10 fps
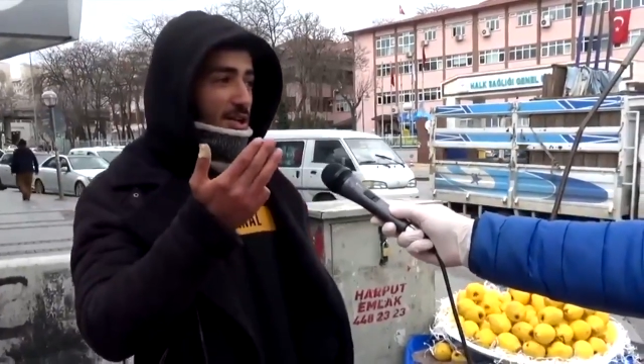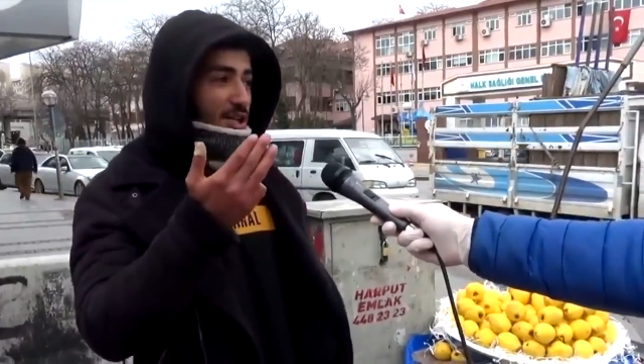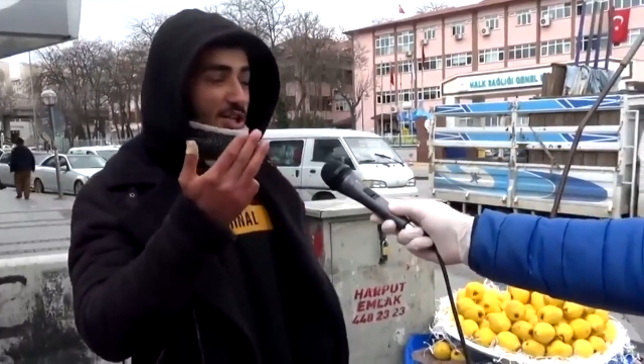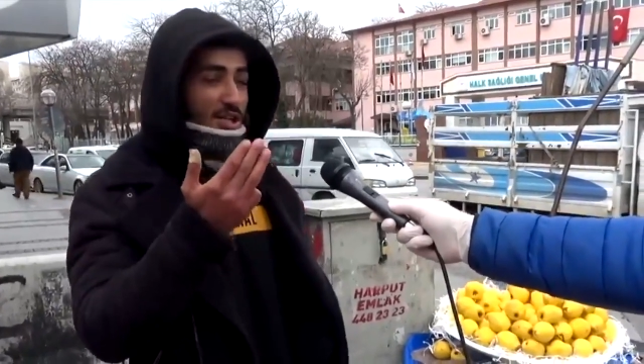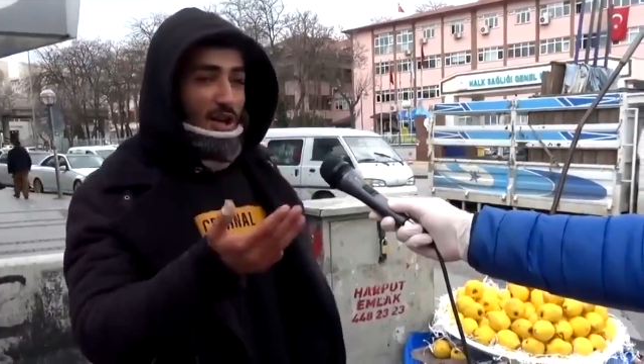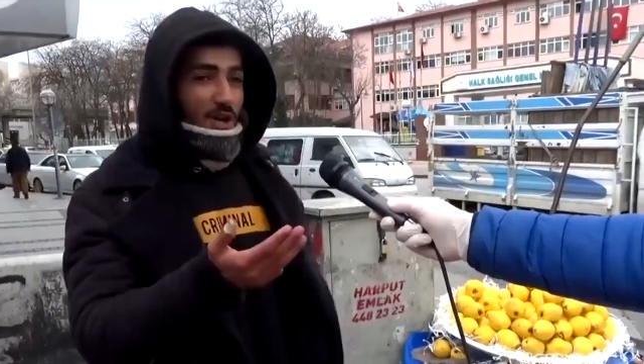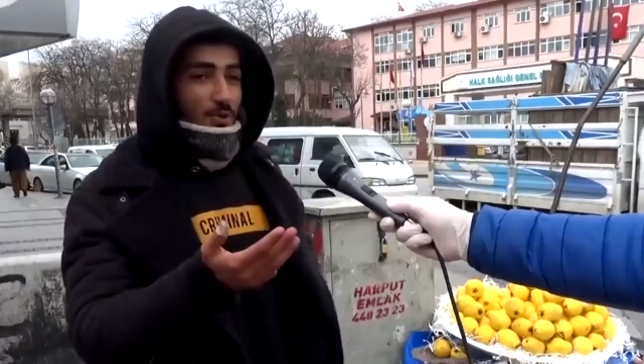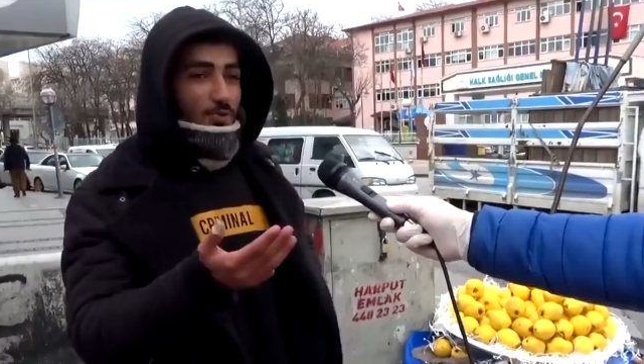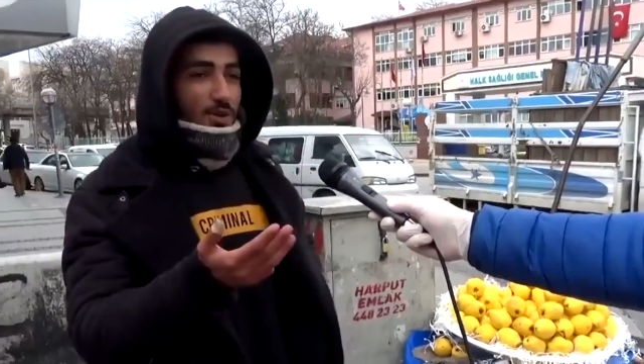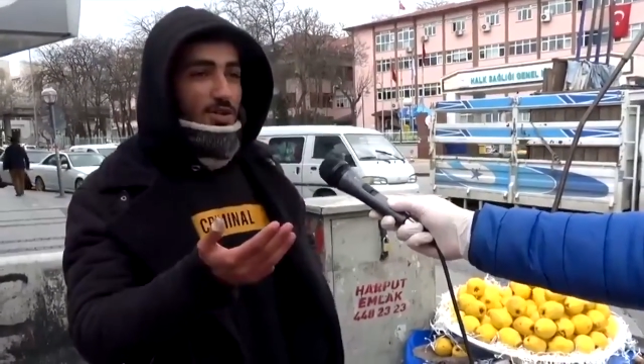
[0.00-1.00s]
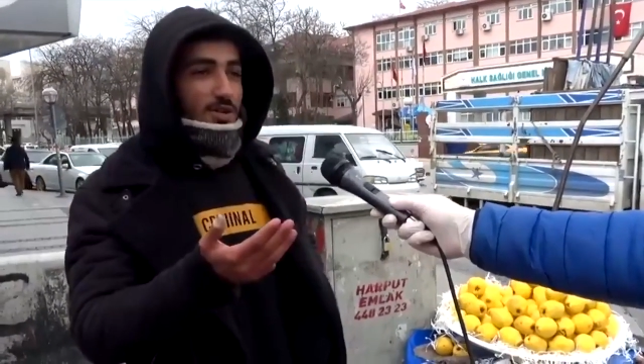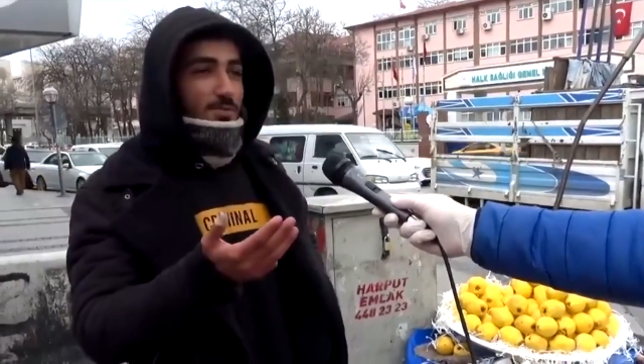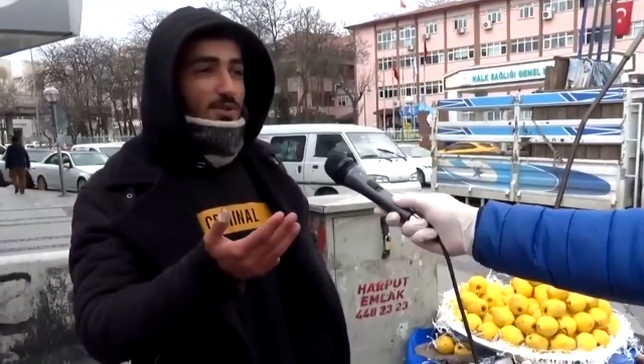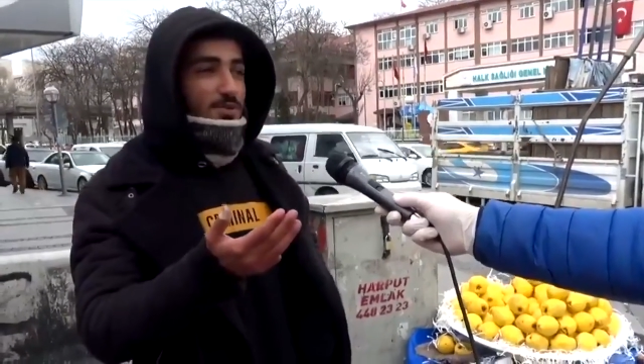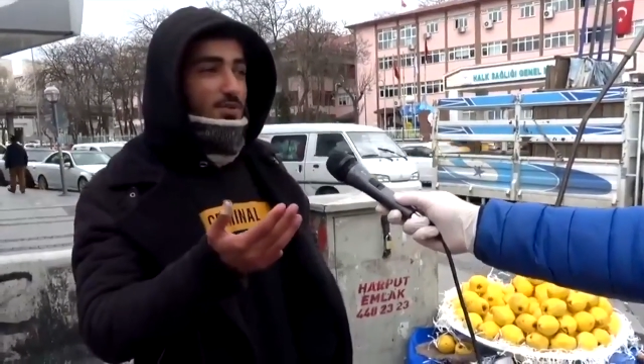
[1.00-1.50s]
iki tane üniversite
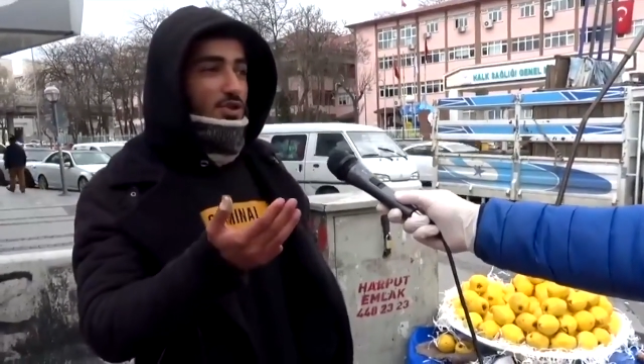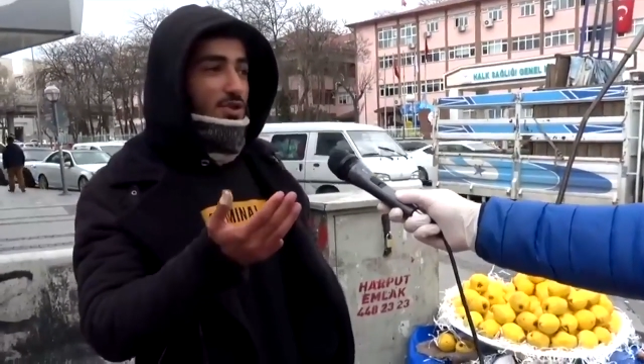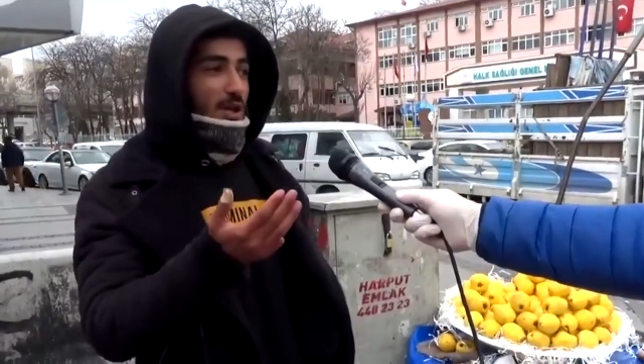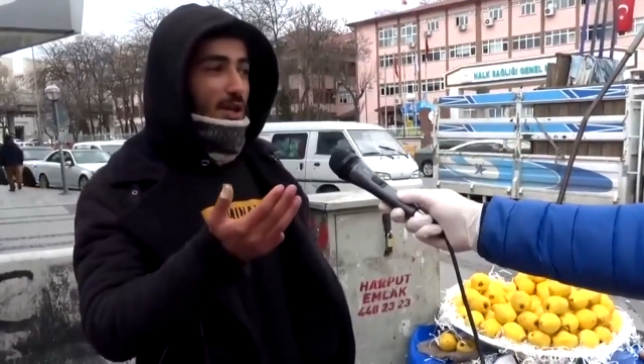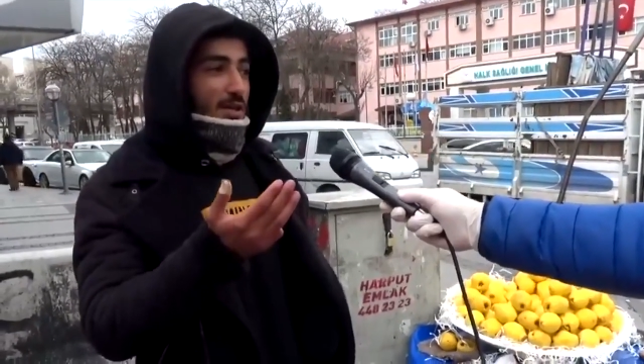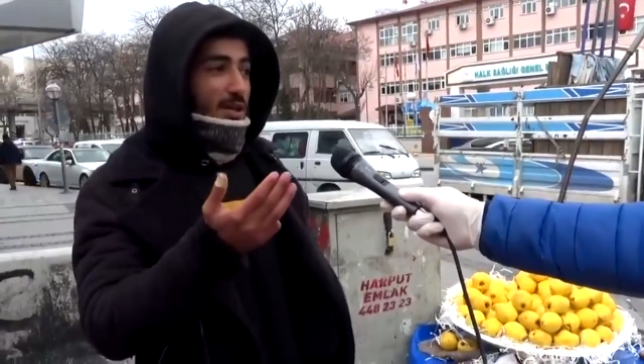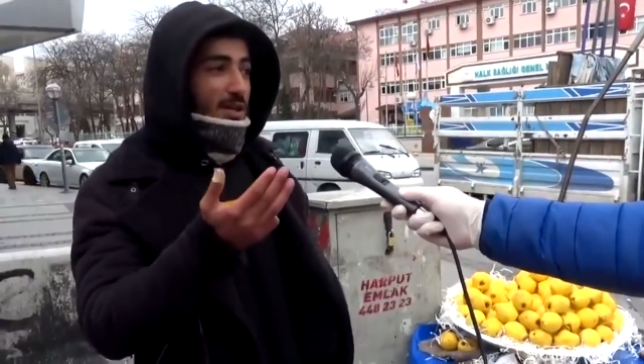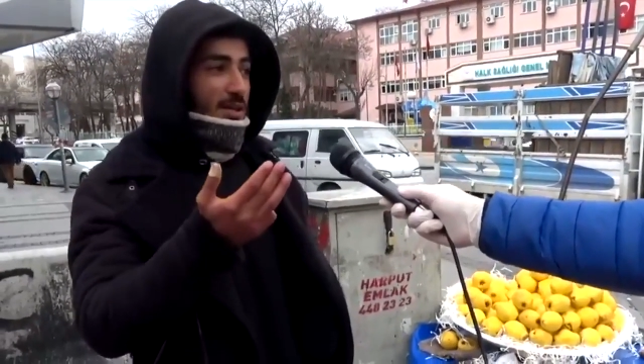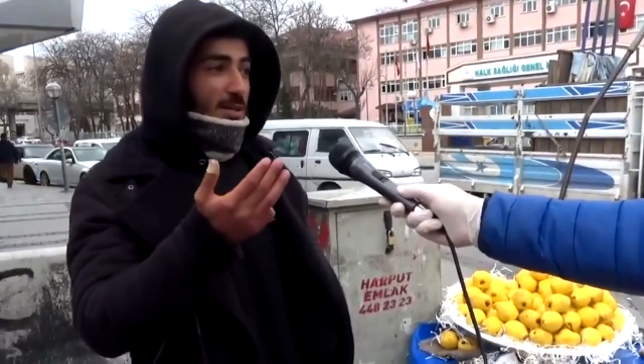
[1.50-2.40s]
bitirmiş yani